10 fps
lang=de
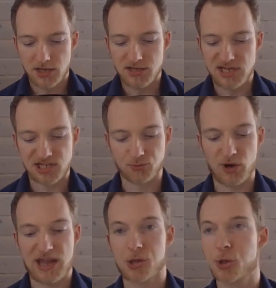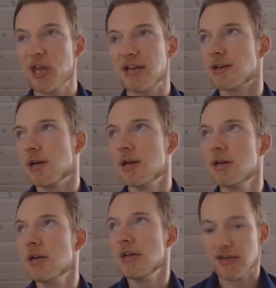Nicht nur ersticken.
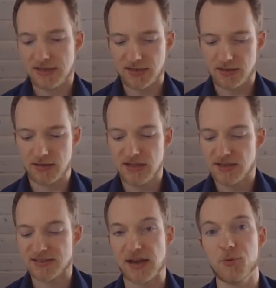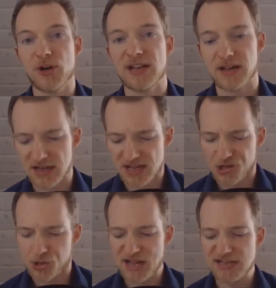Samuel,
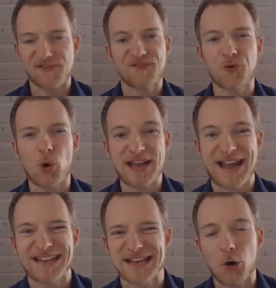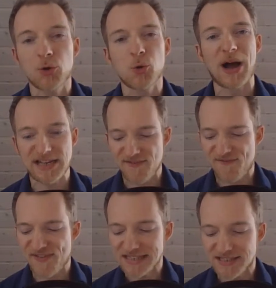stell dir vor, er hätte auch nur
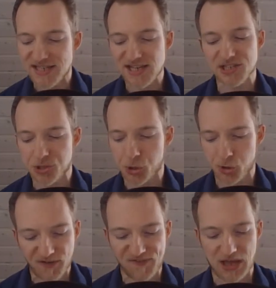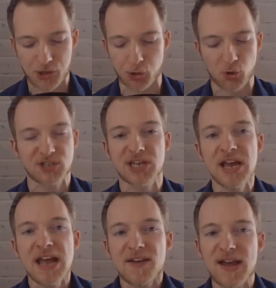ein winziges Stück verschluckt.
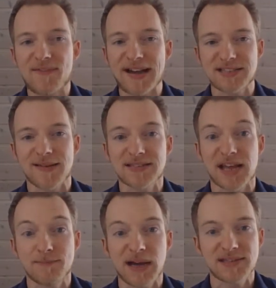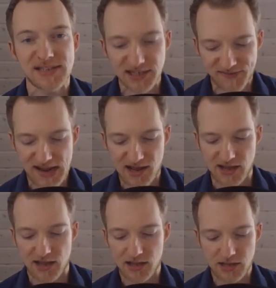Wer weiß, was dann passiert
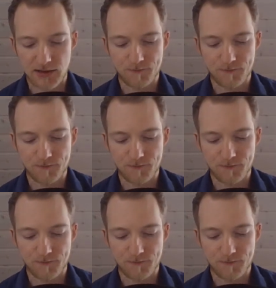wäre.